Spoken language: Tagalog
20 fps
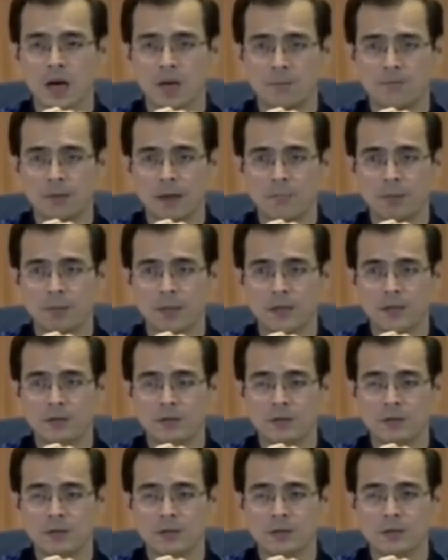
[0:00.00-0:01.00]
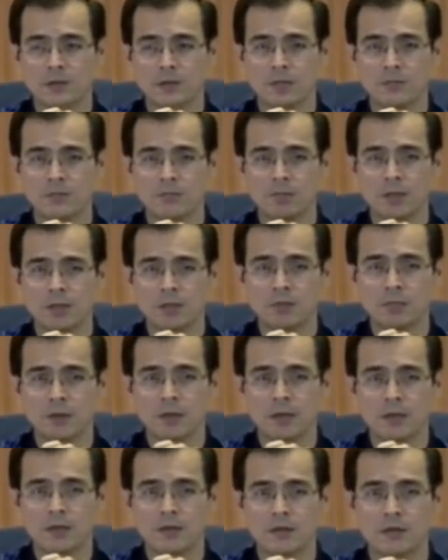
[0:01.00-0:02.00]
ang papasok na
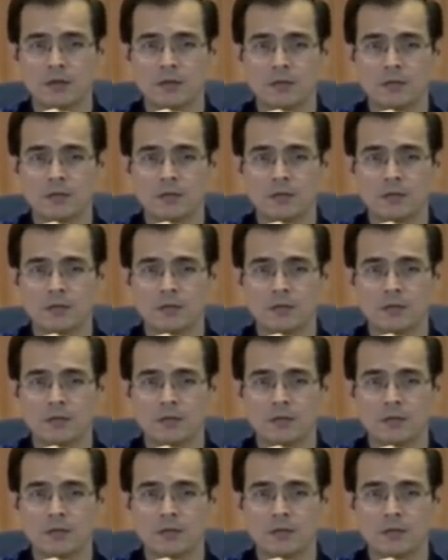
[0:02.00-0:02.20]
investment